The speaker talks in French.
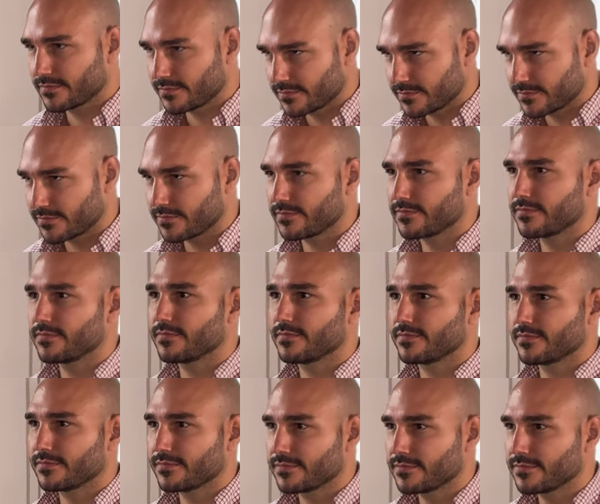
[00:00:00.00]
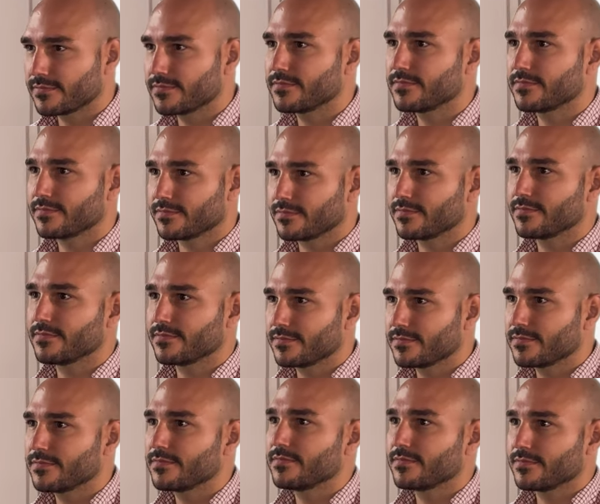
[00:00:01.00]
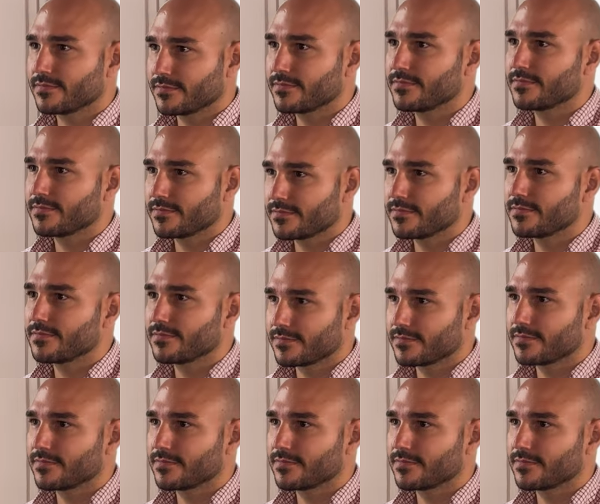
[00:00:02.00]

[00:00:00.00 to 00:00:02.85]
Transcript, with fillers: Ça devait être à tout prix un centre de profit pour moi, très